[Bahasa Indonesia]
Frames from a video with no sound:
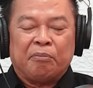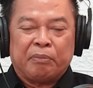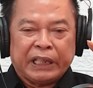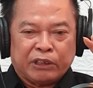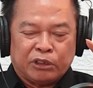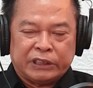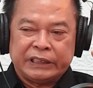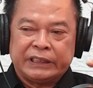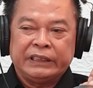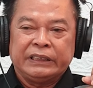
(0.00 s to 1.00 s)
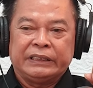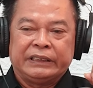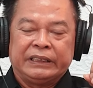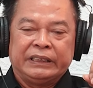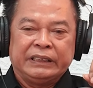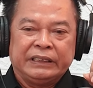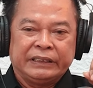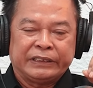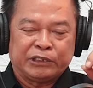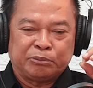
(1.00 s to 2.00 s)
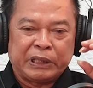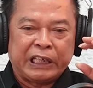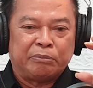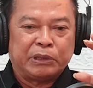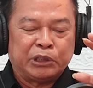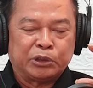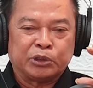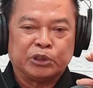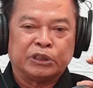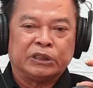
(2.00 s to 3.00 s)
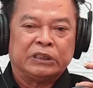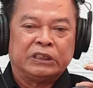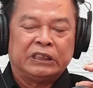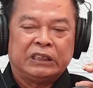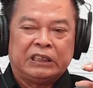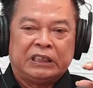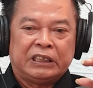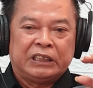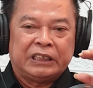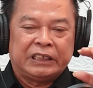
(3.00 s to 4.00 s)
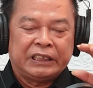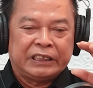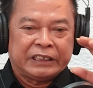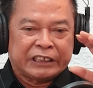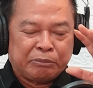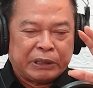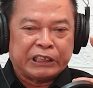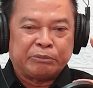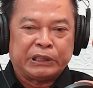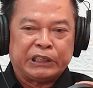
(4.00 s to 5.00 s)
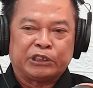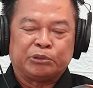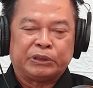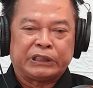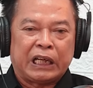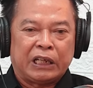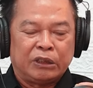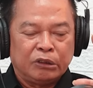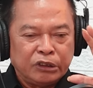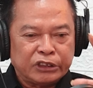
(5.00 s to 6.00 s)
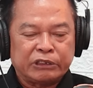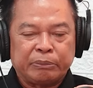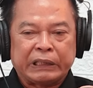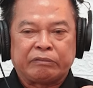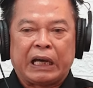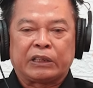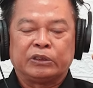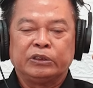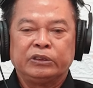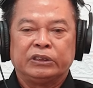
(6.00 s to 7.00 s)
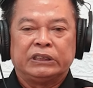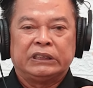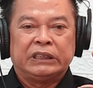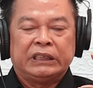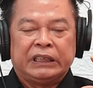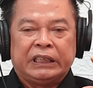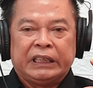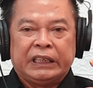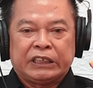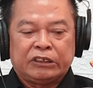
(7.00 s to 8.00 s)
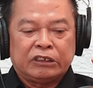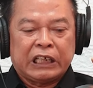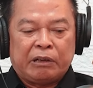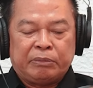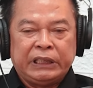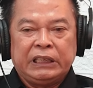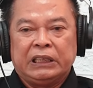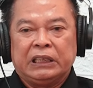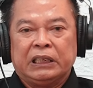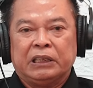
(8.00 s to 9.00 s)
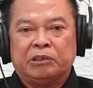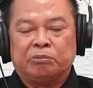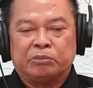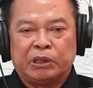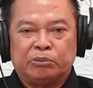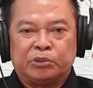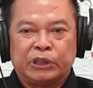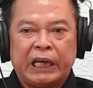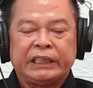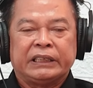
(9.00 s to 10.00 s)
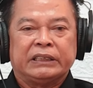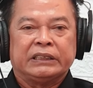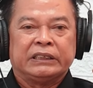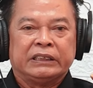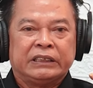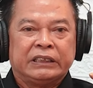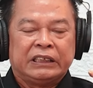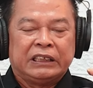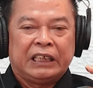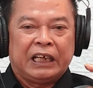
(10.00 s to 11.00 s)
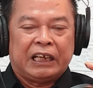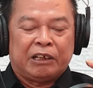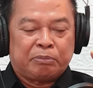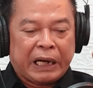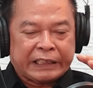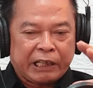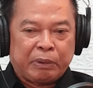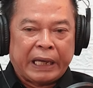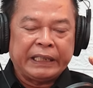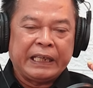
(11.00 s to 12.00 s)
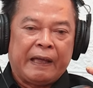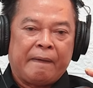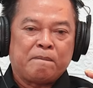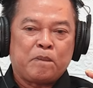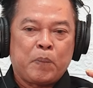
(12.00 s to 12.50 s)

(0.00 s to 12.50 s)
metode ya, supaya mendukung teman-teman itu bisa lulus tepat waktu, itu kami membuat uh, praktek baiknya.